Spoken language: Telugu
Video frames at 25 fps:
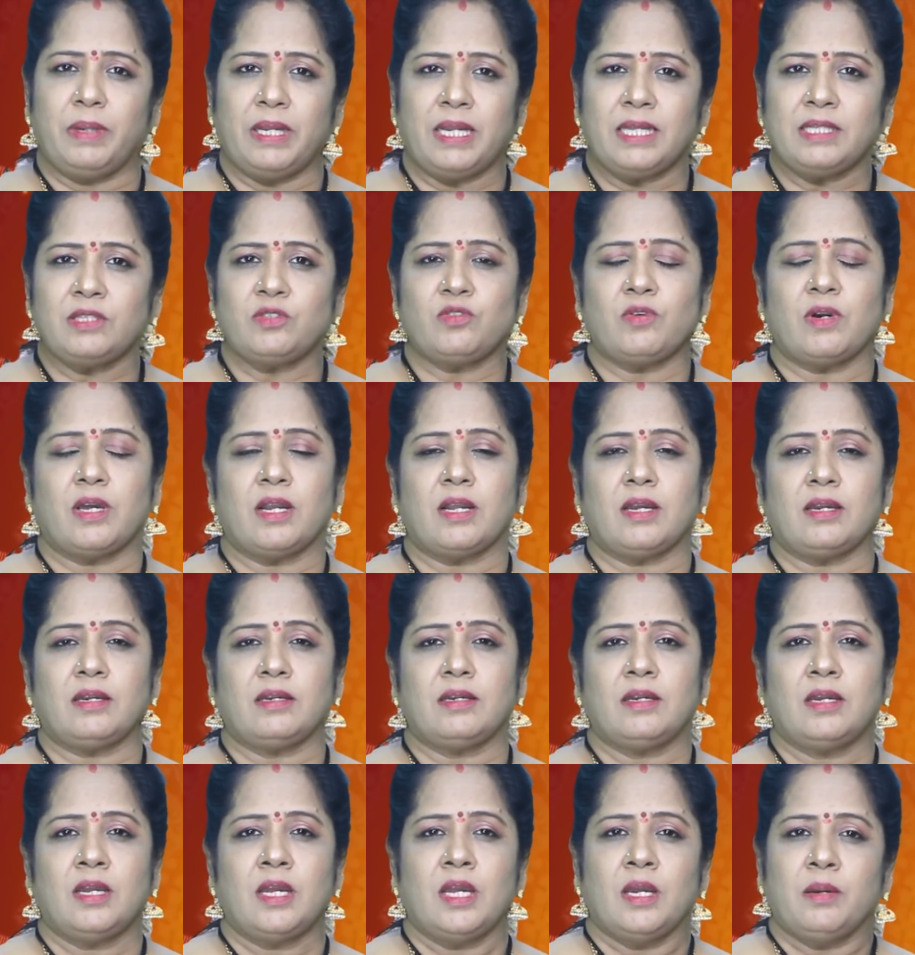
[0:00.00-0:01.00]
బిలం ద్వారా
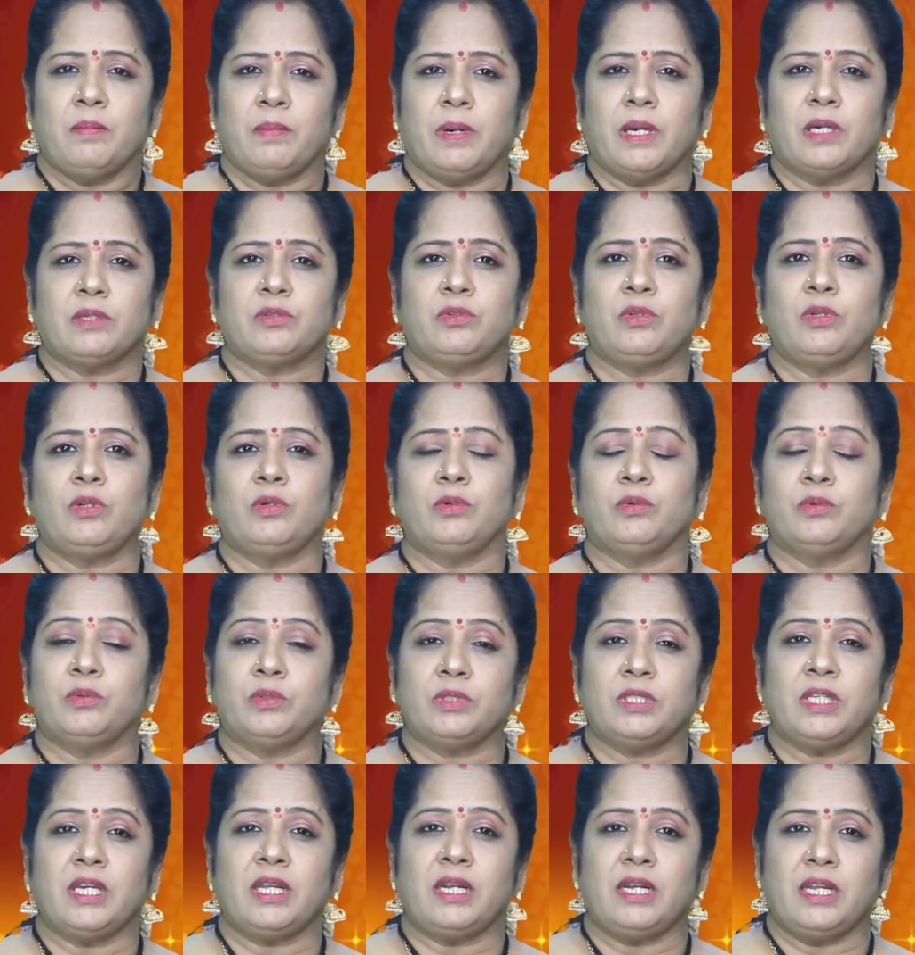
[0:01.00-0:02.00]
భక్తులు
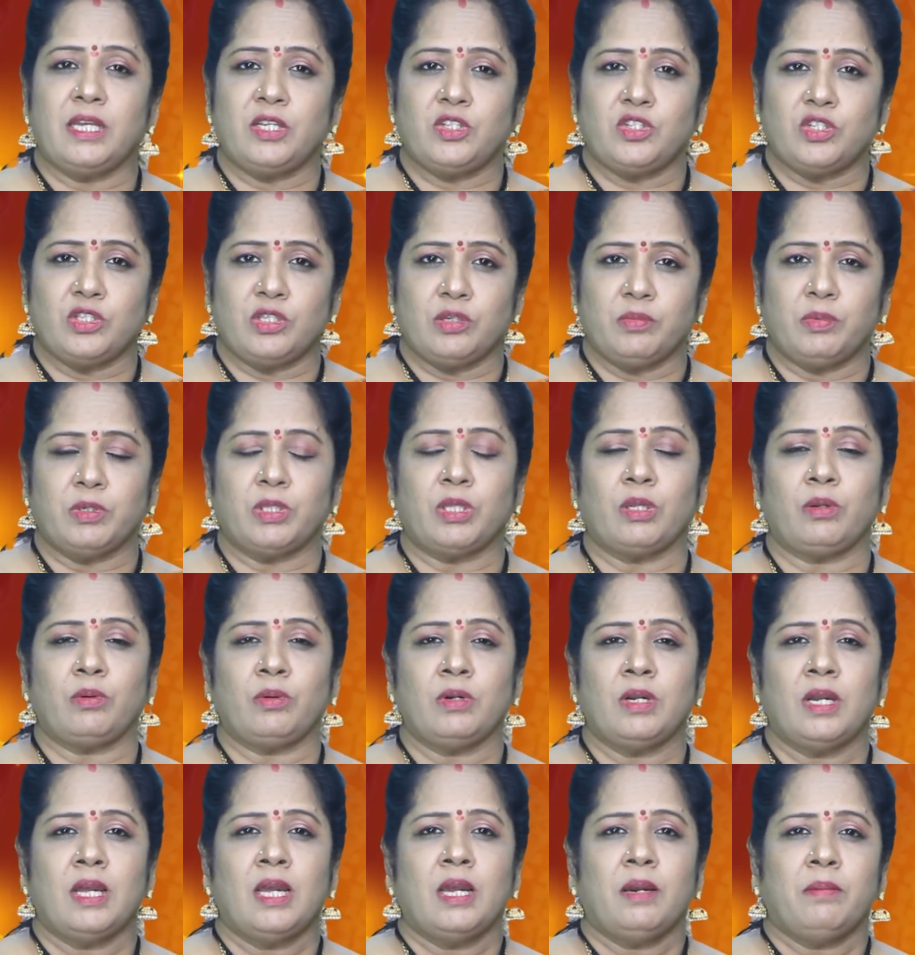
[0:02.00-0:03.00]
ఉదయం లేచింది మొదలు
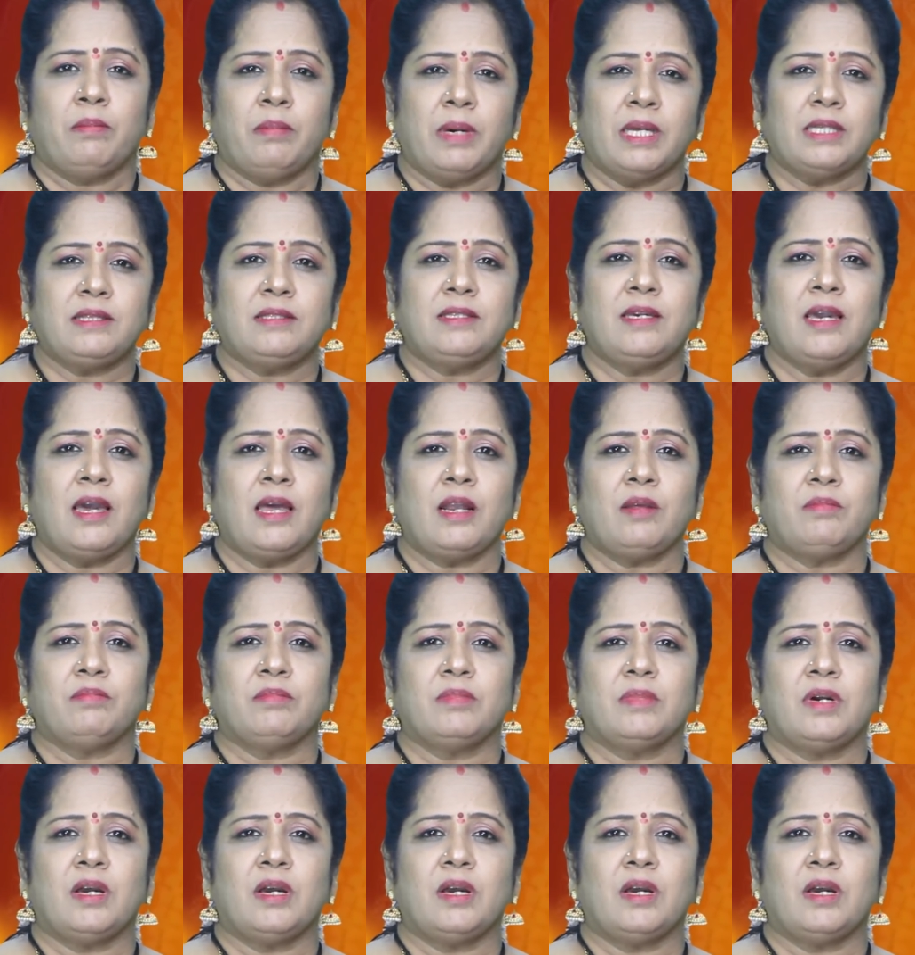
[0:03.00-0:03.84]
మధ్యాహ్నం